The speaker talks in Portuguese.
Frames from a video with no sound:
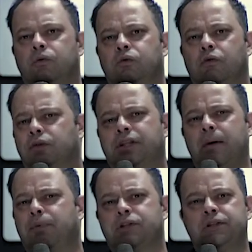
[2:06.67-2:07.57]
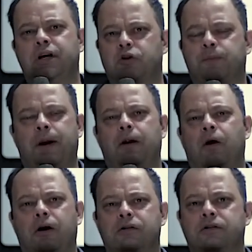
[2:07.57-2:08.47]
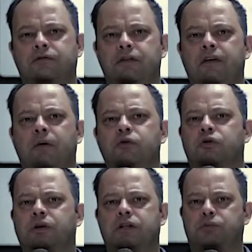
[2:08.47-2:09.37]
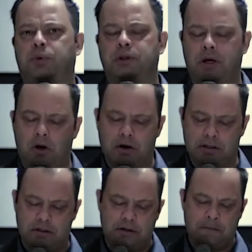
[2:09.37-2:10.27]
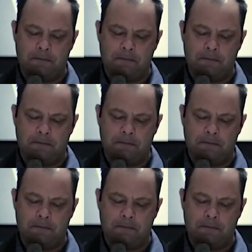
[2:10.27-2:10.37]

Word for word: novo tempo de Deus para nós, de vivermos coisas poderosas.